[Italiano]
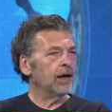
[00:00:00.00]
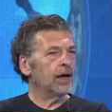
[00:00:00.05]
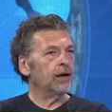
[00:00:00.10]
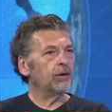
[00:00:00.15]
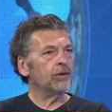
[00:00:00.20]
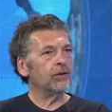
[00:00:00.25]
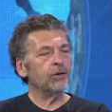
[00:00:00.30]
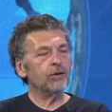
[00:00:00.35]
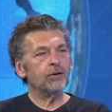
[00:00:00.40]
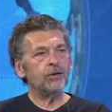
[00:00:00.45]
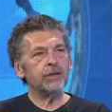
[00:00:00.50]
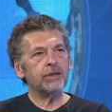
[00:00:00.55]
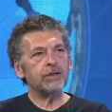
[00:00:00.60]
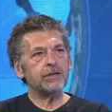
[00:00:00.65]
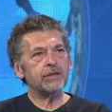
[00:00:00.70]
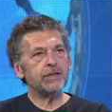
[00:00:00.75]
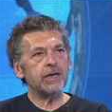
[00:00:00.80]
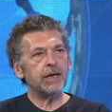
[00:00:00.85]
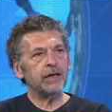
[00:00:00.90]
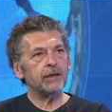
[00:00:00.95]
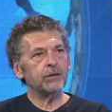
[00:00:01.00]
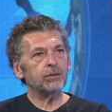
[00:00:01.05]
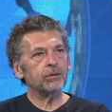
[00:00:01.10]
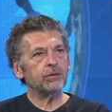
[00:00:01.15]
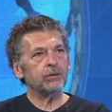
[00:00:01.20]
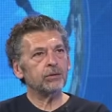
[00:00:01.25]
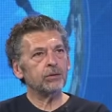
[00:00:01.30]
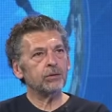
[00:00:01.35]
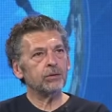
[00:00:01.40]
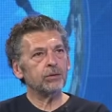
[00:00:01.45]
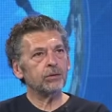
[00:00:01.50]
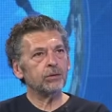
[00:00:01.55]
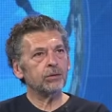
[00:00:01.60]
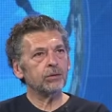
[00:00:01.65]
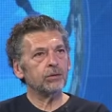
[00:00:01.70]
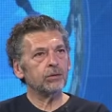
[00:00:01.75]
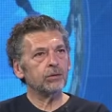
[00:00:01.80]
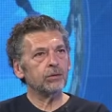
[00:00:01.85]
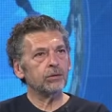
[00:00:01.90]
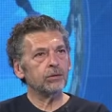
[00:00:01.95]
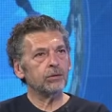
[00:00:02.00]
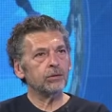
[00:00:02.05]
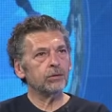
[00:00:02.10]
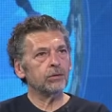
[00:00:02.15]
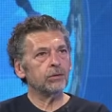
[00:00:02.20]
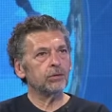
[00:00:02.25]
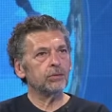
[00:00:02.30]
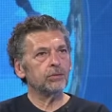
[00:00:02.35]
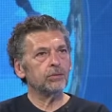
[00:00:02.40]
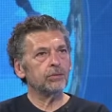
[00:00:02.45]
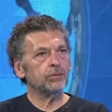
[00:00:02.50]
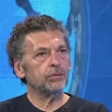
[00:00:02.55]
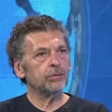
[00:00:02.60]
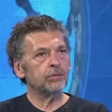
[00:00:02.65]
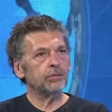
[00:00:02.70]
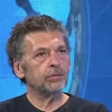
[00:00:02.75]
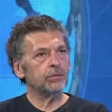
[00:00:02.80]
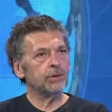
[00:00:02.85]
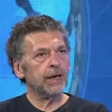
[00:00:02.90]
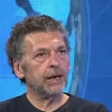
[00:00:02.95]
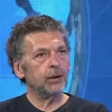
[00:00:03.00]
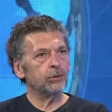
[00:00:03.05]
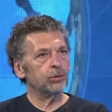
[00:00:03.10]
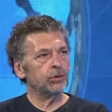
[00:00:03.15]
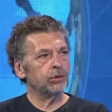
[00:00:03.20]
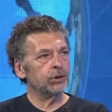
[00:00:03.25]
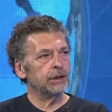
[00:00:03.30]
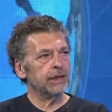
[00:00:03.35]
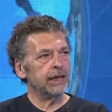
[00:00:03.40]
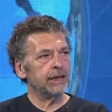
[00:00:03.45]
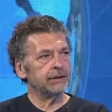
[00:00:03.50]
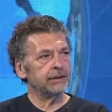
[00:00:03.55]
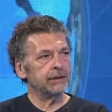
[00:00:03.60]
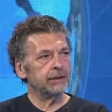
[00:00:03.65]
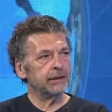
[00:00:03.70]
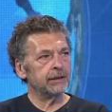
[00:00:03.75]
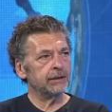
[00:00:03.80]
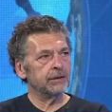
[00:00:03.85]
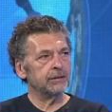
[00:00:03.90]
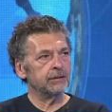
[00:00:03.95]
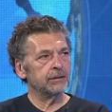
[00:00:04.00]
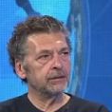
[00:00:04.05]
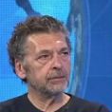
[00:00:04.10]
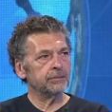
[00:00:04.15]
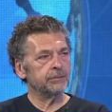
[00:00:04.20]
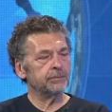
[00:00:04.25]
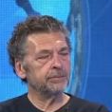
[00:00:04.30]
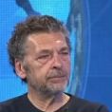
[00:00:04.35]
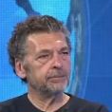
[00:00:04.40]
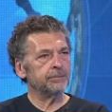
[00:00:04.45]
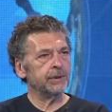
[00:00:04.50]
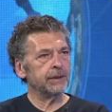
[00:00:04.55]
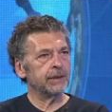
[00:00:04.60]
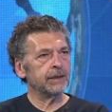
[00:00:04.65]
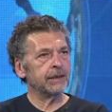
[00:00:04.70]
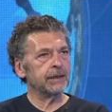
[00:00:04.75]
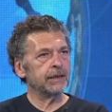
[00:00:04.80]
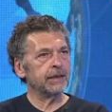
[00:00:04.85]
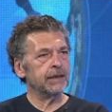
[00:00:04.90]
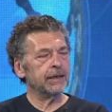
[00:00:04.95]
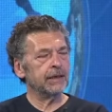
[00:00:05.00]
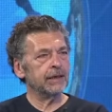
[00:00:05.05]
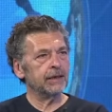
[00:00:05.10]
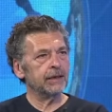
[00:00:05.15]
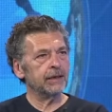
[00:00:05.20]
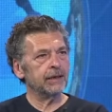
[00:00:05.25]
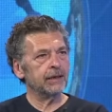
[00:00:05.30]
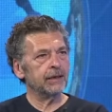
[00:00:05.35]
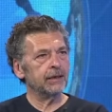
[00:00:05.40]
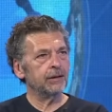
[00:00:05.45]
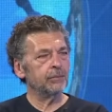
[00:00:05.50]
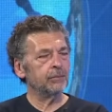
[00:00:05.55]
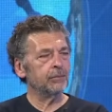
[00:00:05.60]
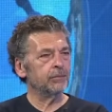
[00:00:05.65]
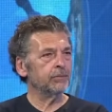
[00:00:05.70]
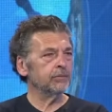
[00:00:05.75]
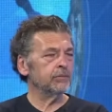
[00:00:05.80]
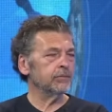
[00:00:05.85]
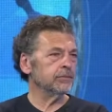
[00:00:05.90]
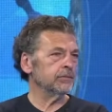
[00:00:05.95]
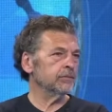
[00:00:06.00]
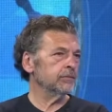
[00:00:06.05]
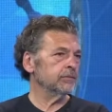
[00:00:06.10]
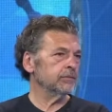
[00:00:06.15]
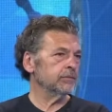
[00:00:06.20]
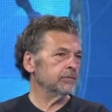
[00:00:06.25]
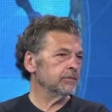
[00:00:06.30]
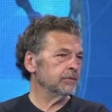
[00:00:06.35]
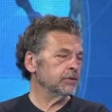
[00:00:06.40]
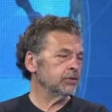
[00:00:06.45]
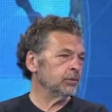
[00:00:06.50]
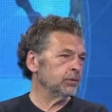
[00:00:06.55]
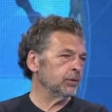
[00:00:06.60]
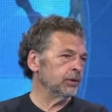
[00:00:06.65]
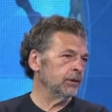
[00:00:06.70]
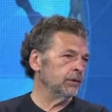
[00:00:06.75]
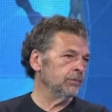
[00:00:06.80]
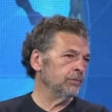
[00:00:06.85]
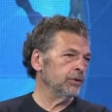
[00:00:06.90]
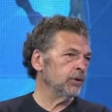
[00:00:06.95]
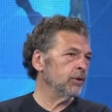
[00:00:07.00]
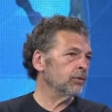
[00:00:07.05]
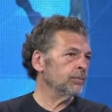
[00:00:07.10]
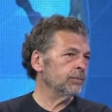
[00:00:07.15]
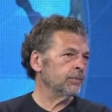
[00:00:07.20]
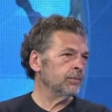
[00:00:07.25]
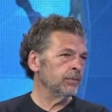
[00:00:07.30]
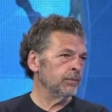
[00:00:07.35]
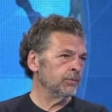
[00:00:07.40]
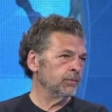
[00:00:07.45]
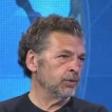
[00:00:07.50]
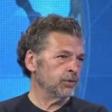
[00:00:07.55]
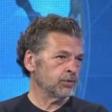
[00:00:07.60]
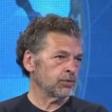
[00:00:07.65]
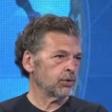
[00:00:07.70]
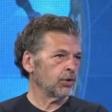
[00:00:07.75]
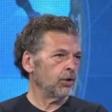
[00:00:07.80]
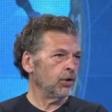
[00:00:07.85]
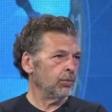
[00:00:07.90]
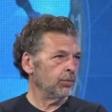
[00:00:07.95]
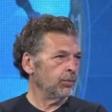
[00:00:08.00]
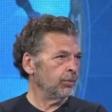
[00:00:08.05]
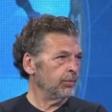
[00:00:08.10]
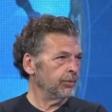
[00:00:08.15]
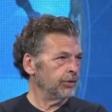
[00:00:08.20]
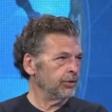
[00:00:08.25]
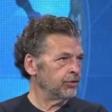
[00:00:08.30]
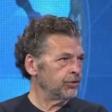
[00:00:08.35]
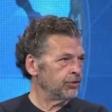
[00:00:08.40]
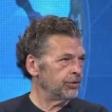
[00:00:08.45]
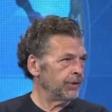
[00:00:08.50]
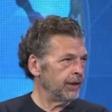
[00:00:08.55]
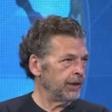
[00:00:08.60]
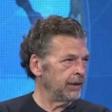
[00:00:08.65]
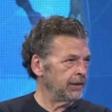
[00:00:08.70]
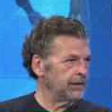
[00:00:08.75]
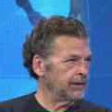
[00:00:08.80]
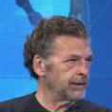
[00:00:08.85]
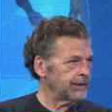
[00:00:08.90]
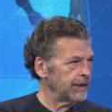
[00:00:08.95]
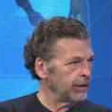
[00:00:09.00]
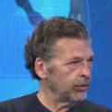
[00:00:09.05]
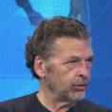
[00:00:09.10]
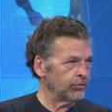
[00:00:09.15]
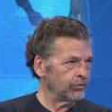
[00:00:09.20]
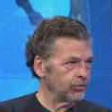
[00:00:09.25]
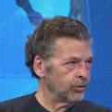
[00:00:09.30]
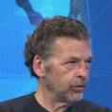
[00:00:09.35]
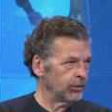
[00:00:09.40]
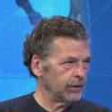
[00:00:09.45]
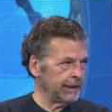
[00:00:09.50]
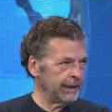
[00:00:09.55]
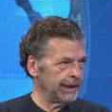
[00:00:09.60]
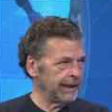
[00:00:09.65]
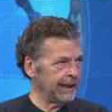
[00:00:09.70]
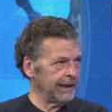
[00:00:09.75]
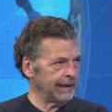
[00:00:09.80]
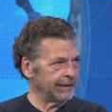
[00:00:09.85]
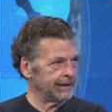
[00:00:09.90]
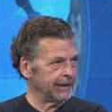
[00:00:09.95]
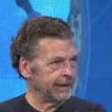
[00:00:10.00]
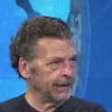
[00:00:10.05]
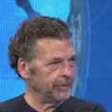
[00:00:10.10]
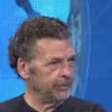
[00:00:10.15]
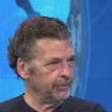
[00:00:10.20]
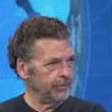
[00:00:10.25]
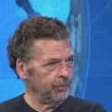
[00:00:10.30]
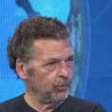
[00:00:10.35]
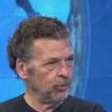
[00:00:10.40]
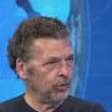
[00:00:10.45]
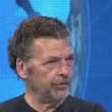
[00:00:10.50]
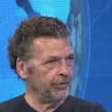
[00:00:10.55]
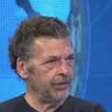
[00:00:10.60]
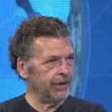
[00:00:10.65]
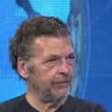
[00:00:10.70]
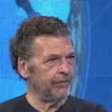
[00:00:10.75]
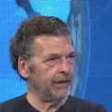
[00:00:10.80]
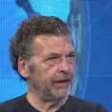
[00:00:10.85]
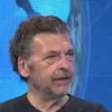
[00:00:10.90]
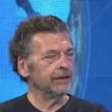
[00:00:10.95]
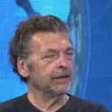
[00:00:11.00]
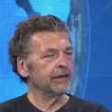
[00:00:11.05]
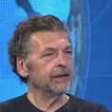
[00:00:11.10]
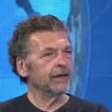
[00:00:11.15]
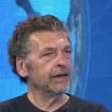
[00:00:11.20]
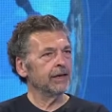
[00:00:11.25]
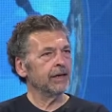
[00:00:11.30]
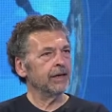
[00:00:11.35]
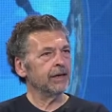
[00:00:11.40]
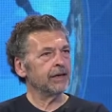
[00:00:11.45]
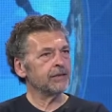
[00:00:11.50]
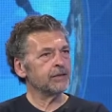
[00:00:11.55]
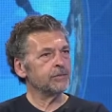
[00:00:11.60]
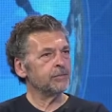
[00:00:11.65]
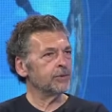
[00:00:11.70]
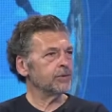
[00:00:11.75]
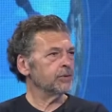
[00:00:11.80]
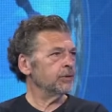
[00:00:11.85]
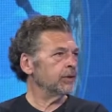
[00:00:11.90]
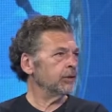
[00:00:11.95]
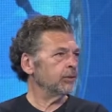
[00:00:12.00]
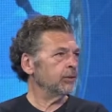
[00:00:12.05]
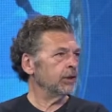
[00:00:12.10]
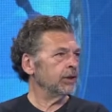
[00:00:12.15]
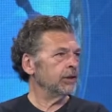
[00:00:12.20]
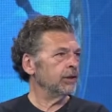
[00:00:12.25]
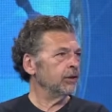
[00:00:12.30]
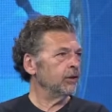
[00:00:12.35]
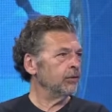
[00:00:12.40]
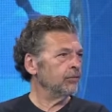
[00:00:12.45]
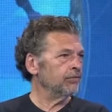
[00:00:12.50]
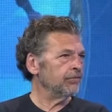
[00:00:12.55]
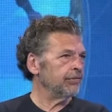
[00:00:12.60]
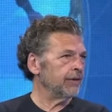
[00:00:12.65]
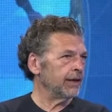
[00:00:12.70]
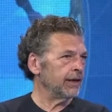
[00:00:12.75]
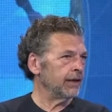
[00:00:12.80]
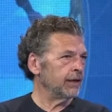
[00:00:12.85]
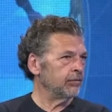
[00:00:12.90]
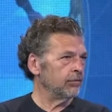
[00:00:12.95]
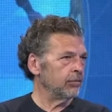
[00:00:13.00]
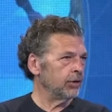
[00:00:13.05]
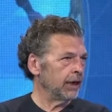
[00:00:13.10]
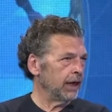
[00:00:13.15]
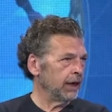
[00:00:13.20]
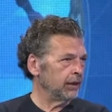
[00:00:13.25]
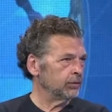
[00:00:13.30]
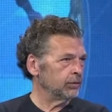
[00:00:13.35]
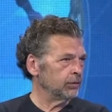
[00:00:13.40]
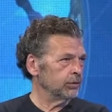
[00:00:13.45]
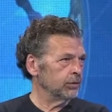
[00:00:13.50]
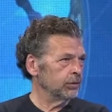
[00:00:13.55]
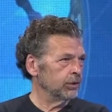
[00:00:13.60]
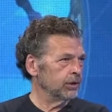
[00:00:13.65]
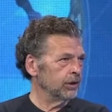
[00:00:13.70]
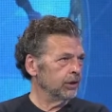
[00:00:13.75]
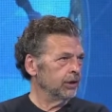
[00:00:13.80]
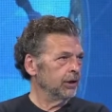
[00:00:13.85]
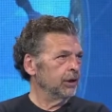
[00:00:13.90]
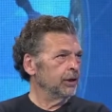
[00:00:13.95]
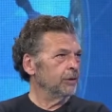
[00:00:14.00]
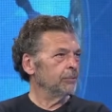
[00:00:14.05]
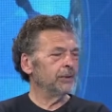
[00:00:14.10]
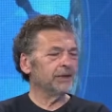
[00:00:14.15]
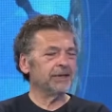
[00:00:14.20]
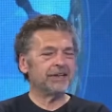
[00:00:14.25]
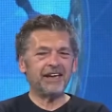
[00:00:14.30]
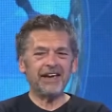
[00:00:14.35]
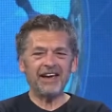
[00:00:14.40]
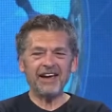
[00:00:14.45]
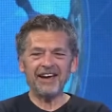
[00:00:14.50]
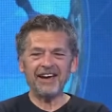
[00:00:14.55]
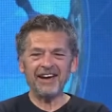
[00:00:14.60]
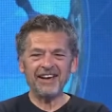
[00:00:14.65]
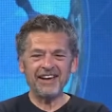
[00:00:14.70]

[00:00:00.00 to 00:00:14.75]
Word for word: Allora, io ho iniziato mm, da autodidatta perché mm, diciamo, il, mio, il, mio, scopo principale, il sacro fuoco dell'arte che mi muoveva era semplicemente quello di non fare l'avvocato, perché